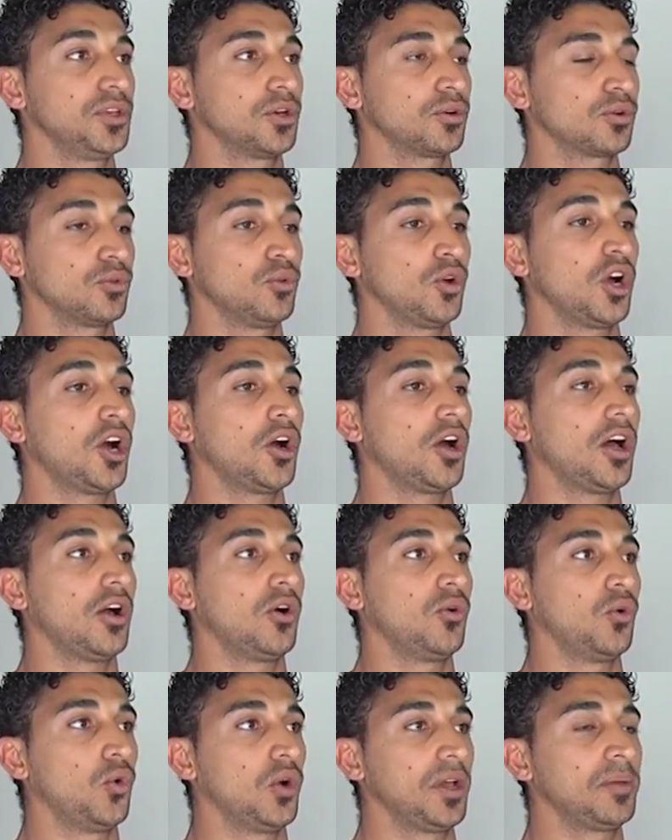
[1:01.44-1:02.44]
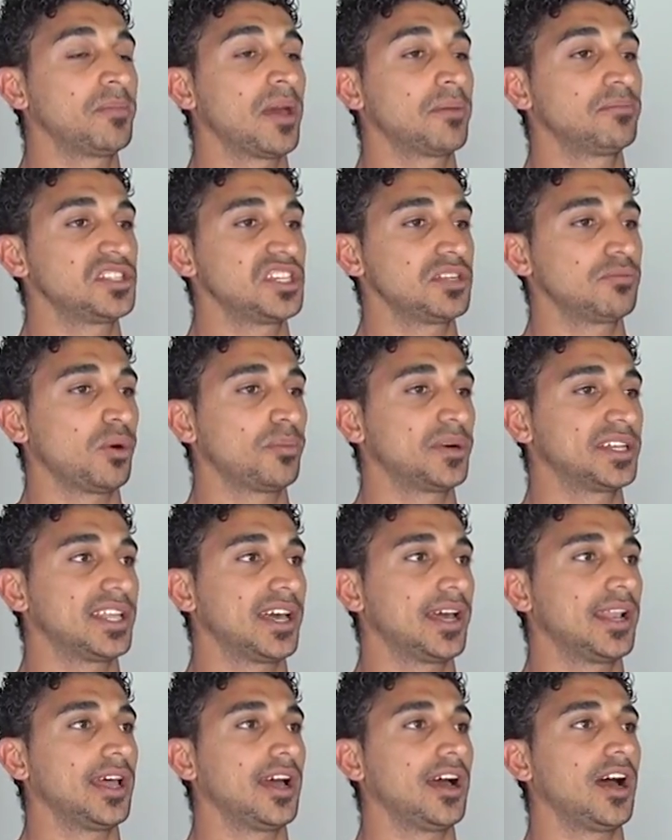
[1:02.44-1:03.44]
بياخذوها واما بيجيبوا
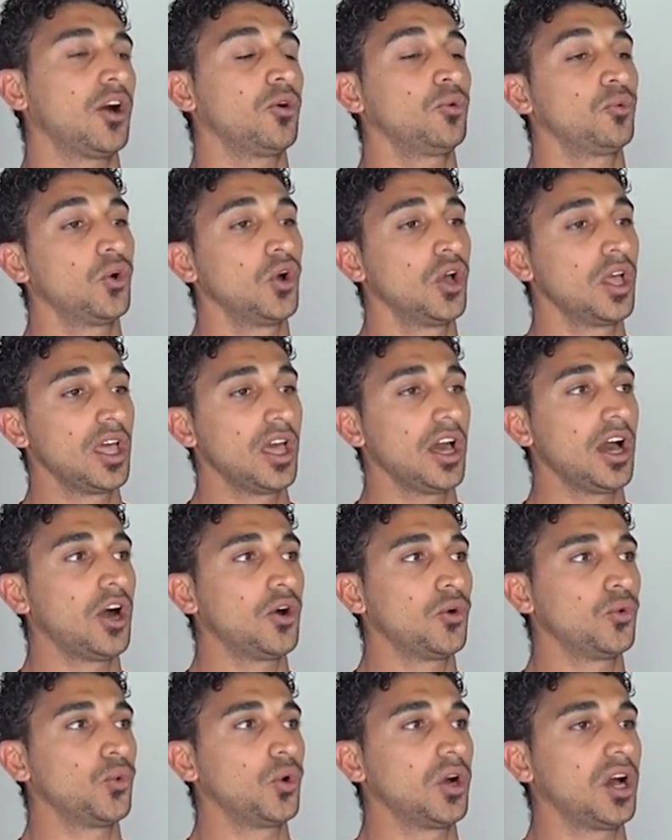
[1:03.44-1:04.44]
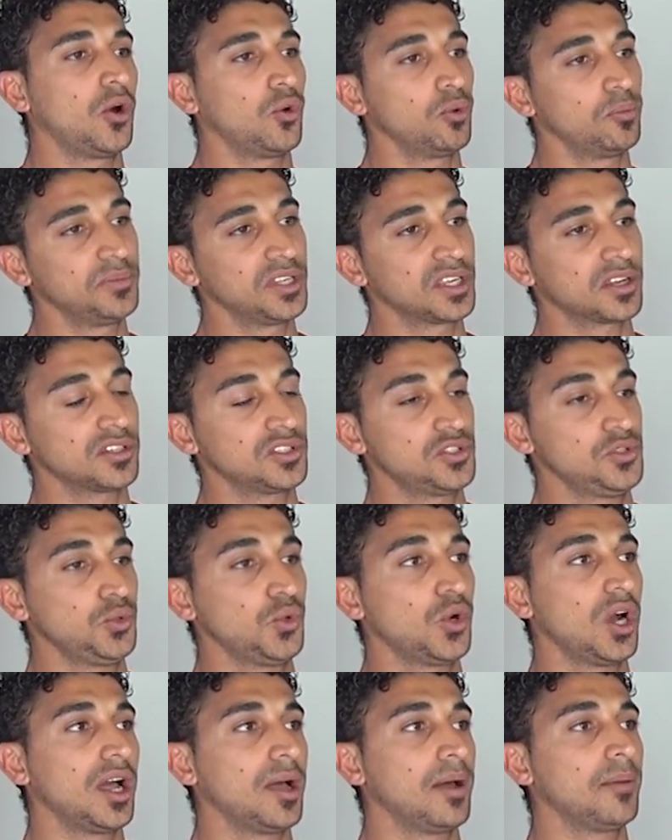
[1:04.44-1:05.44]
بدالها او او او
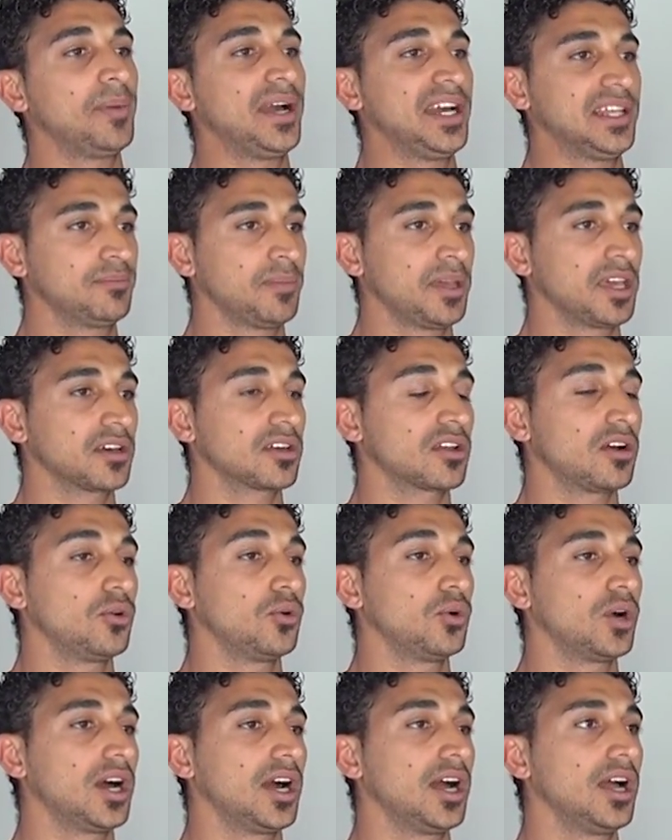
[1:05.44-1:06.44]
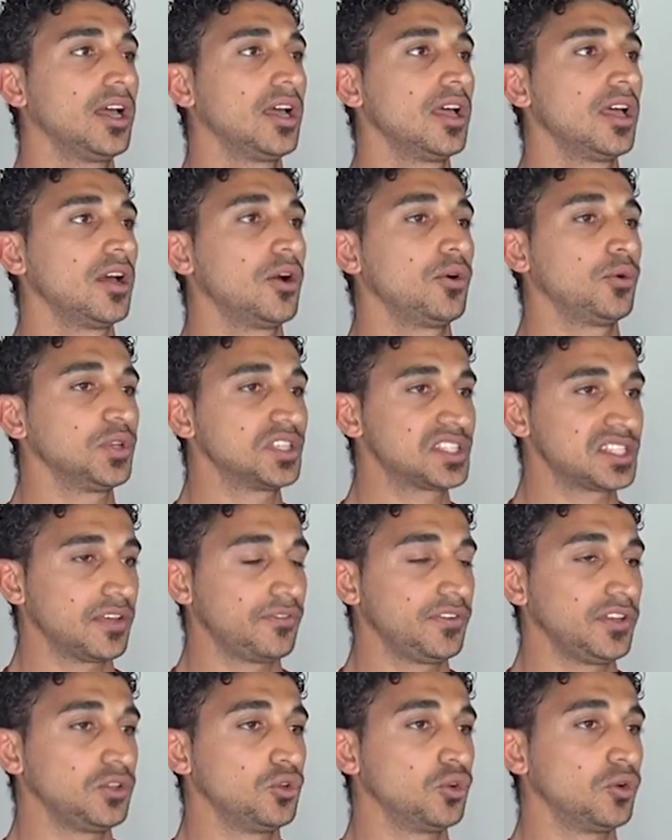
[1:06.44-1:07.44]
بيرجعوها بعد ما يقراوها
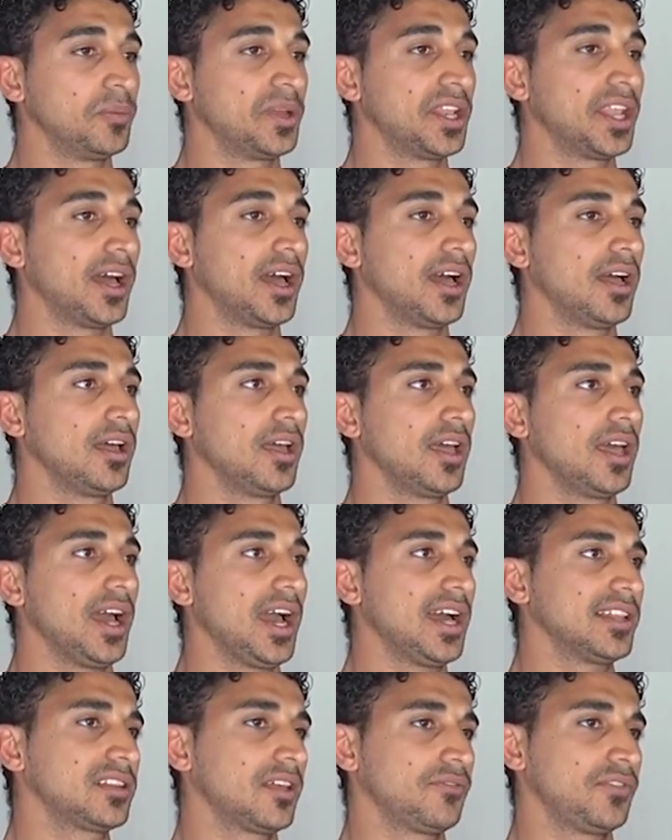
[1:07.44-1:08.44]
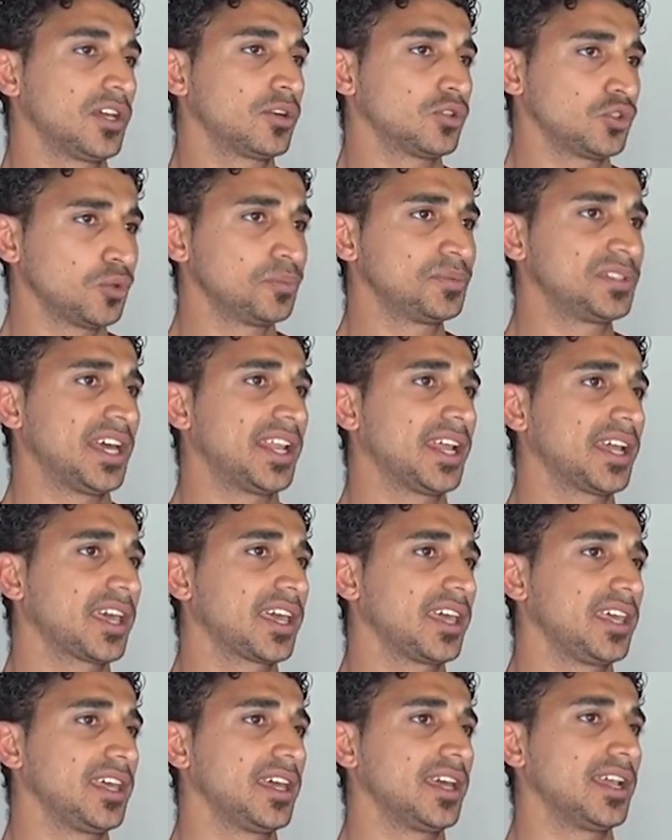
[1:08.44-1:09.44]
ويستفيدوا منها حتى في كتب
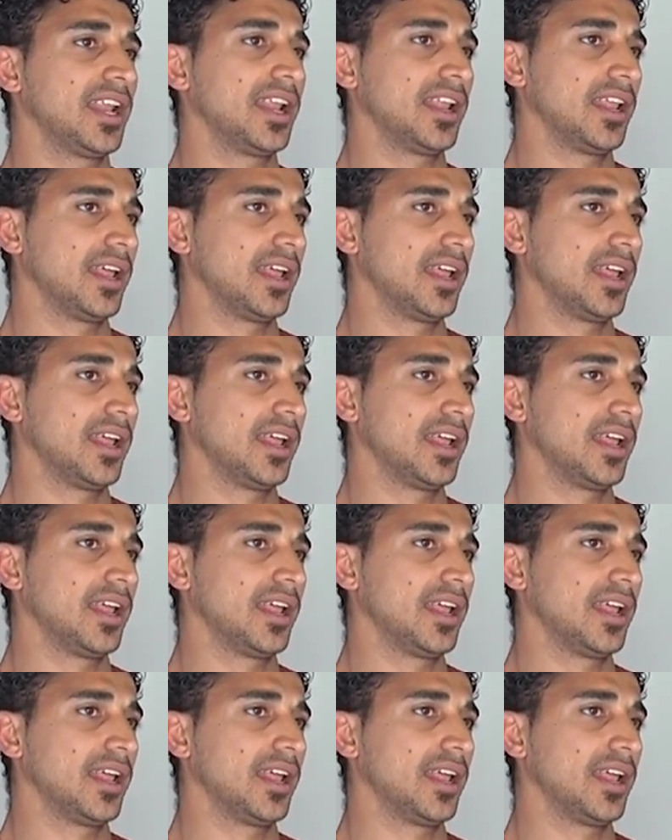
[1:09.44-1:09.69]
تاريخيه